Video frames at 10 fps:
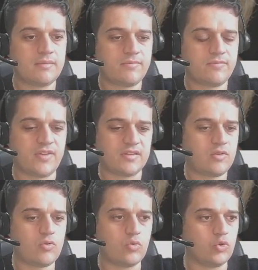fazer
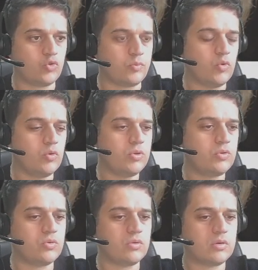concurso
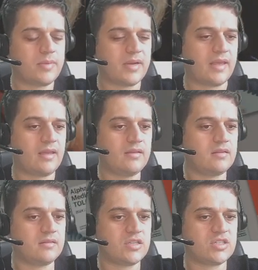público, para quem
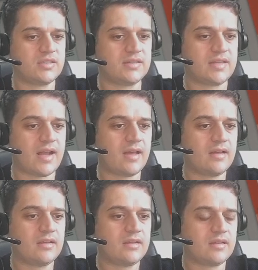deseja entrar
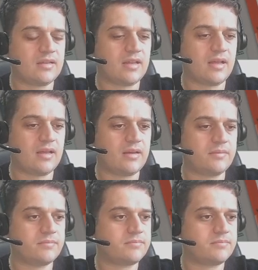na,